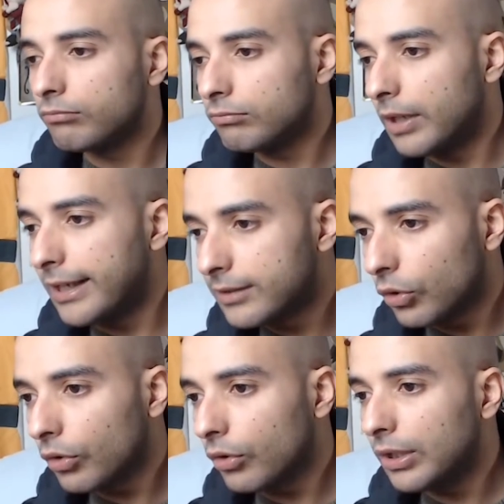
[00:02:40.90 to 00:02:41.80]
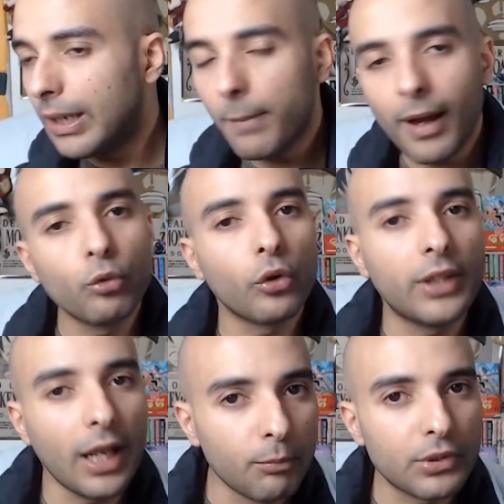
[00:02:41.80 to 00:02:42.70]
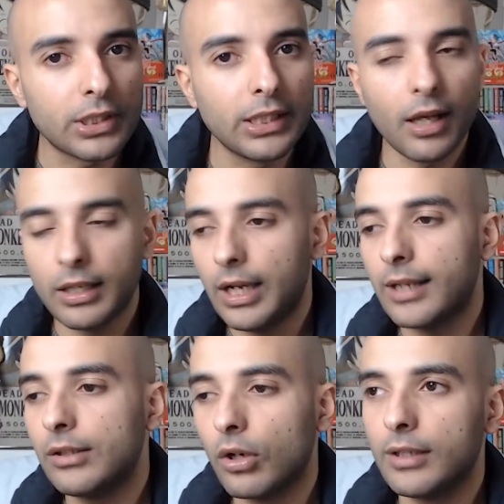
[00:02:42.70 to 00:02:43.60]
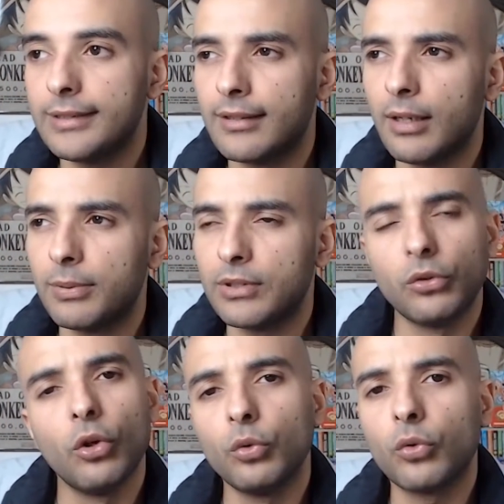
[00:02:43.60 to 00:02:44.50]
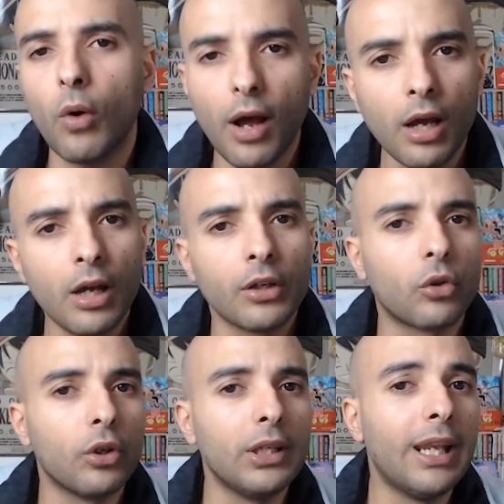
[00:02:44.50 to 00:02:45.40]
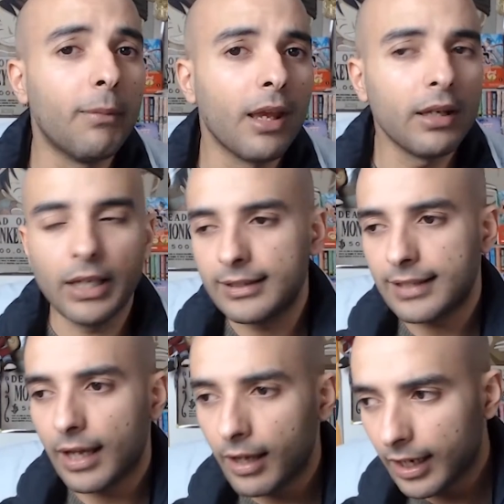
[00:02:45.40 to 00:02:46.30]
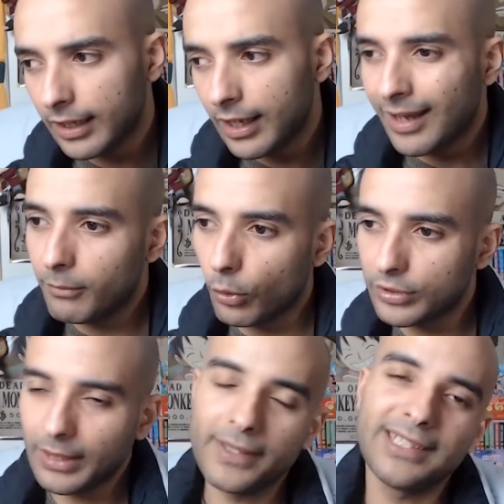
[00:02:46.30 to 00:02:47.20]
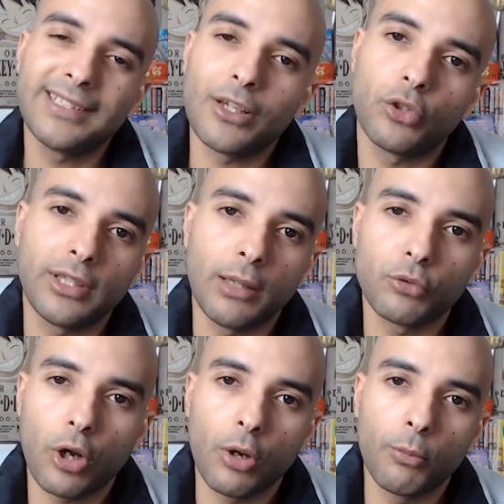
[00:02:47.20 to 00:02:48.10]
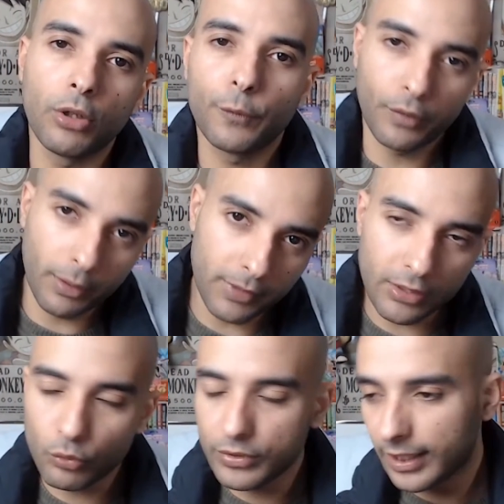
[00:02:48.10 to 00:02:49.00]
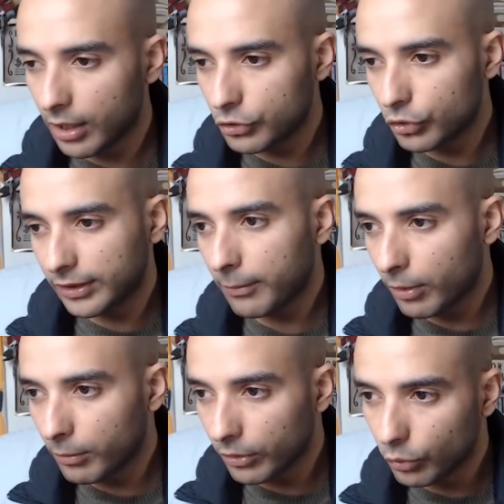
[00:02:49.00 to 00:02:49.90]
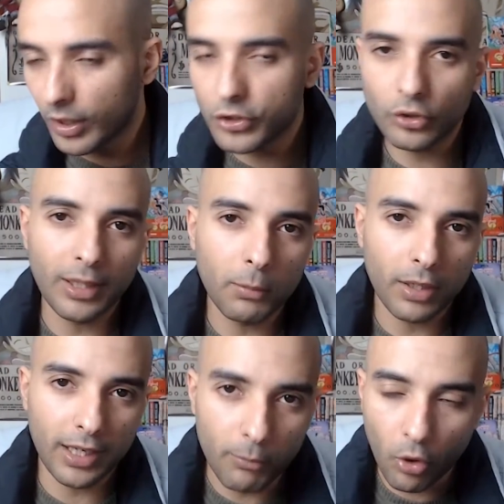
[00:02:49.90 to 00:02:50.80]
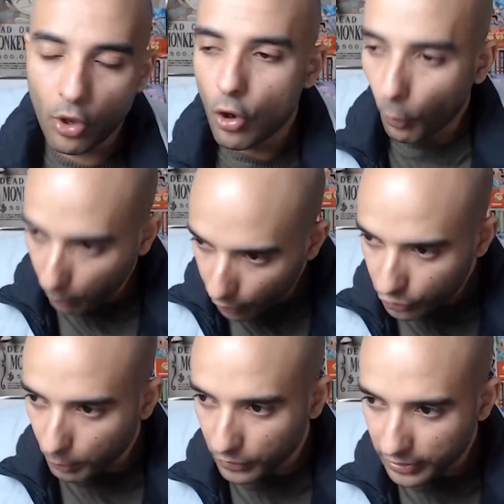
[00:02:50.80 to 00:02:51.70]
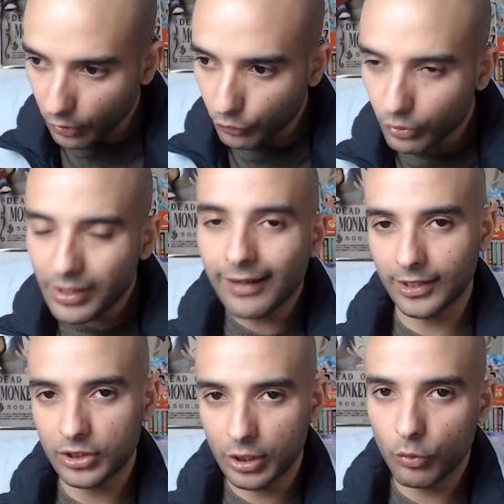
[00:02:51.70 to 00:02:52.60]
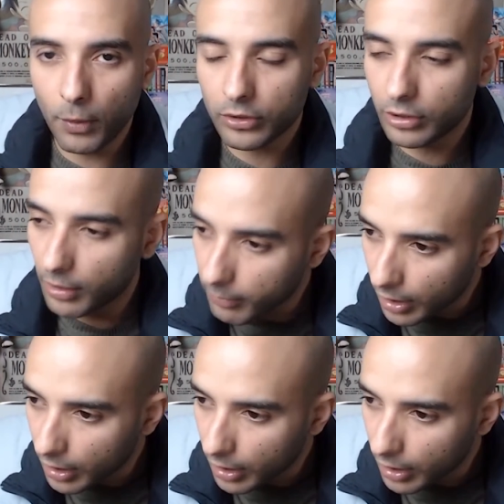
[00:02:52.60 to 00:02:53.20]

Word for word: est-ce qu'il euh, n'est pas amoureux d'elle puisqu'il a, il l'a dit dans l'épisode 2 ou 3 qu'il aimait, il a dit ça à Ray. Mais on ne sait pas si c'est un je t'aime genre en mode famille ou c'est un je t'aime en mode ouais je t'aime réellement. On peut supposer au vu de la tâche qu'il lui porte quand même,